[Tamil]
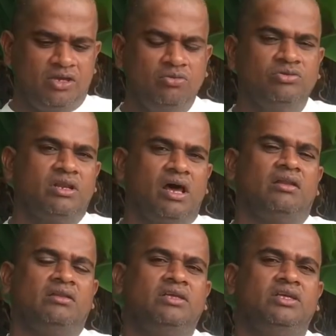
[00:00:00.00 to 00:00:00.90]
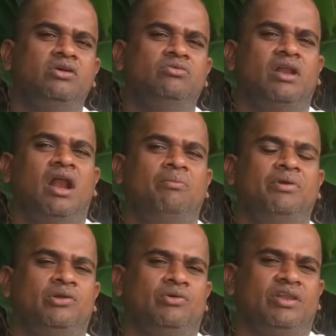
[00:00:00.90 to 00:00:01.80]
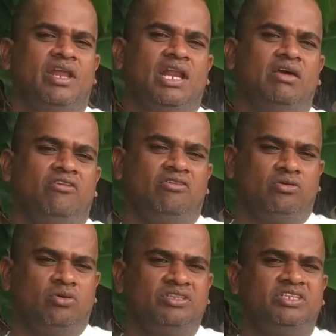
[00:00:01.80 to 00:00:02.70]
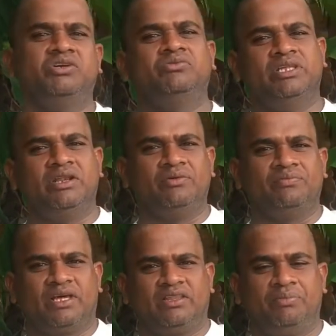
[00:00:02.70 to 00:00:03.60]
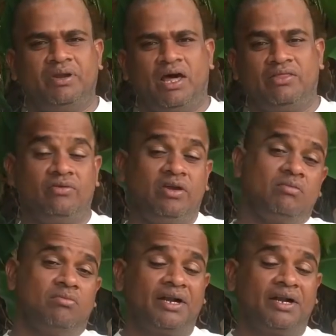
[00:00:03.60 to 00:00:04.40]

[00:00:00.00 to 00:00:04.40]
இருபது நாள் இருபது நாள் அப்படிங்கிறது நல்லாவே அவங்களுக்கு ஒரு தீர்வு தெரியும் அது எப்படின்னா அதுவே